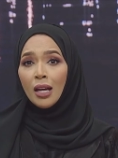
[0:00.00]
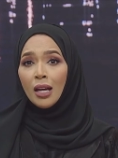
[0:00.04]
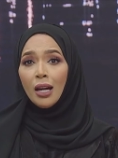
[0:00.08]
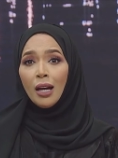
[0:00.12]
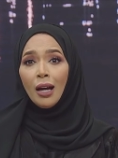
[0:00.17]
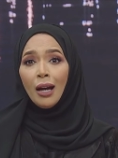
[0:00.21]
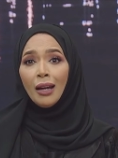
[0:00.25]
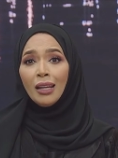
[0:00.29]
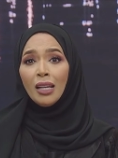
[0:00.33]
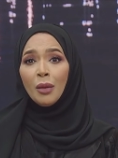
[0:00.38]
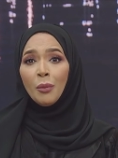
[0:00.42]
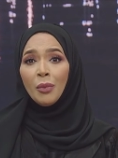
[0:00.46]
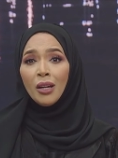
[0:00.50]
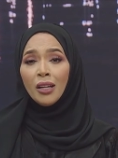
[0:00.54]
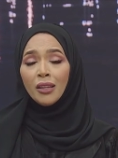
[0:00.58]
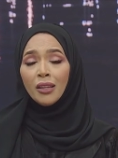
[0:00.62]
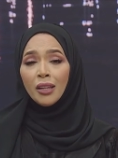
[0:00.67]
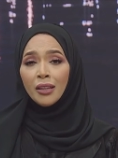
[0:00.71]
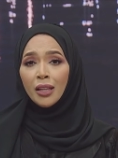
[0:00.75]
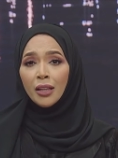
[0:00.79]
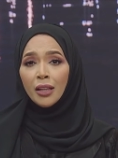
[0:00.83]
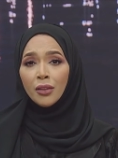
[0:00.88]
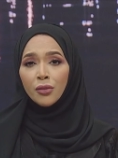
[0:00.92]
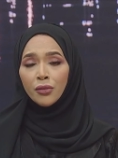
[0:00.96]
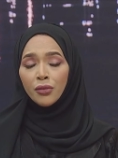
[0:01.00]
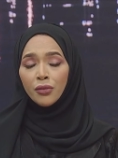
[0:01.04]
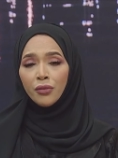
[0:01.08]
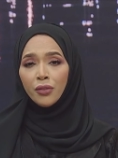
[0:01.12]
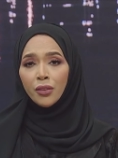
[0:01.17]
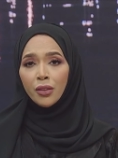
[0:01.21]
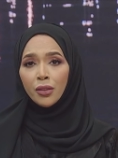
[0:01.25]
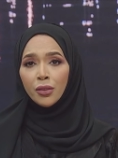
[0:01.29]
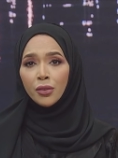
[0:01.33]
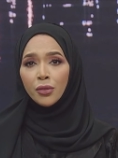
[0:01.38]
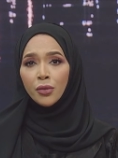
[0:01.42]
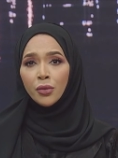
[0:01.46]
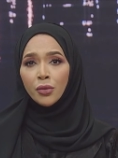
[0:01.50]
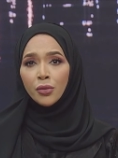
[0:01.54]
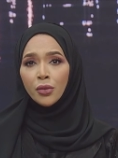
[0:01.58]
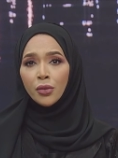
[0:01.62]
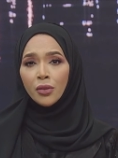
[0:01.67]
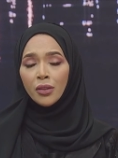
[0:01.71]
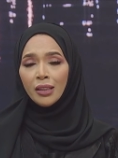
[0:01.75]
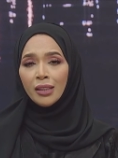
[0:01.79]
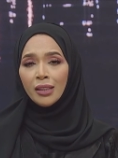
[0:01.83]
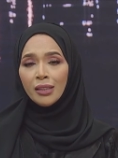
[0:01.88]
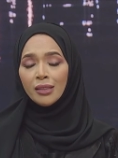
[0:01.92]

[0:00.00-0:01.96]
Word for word: على ماذا يهدف دكتور